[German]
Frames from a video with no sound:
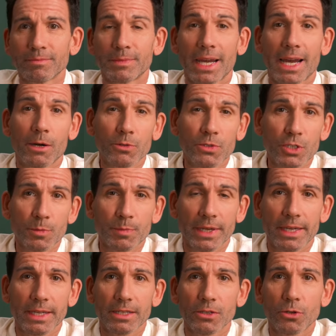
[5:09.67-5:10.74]
Bei
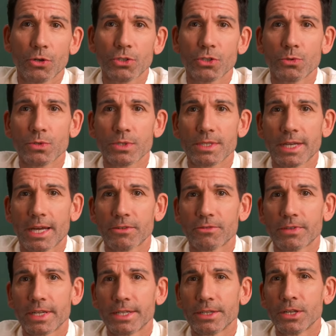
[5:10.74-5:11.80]
ausgeprägten
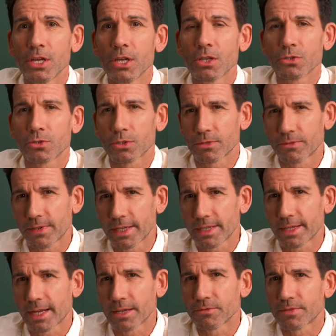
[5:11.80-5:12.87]
Keuchhustenanfällen sollten wegen
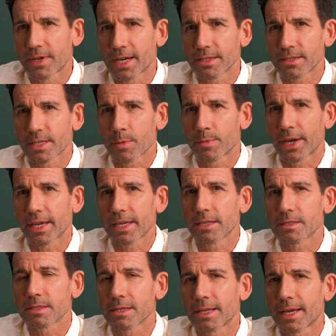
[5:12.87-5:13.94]
der Gefahr des
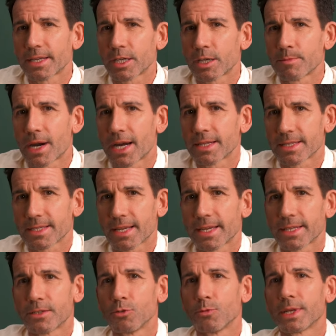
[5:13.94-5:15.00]
Erbrechens kleinere
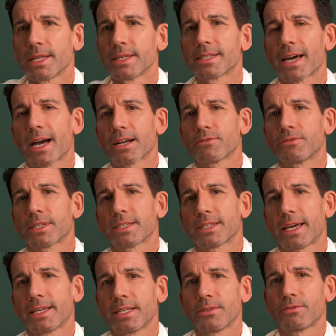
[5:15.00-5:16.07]
Mahlzeiten über den Tag
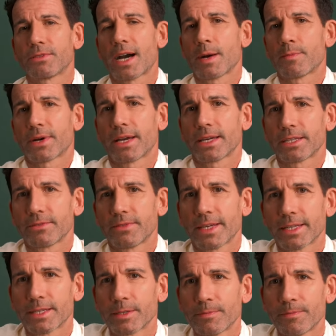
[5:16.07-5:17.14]
verteilt verabreicht
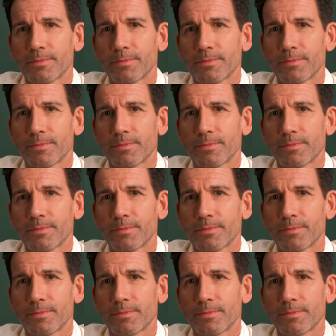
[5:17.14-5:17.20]
werden.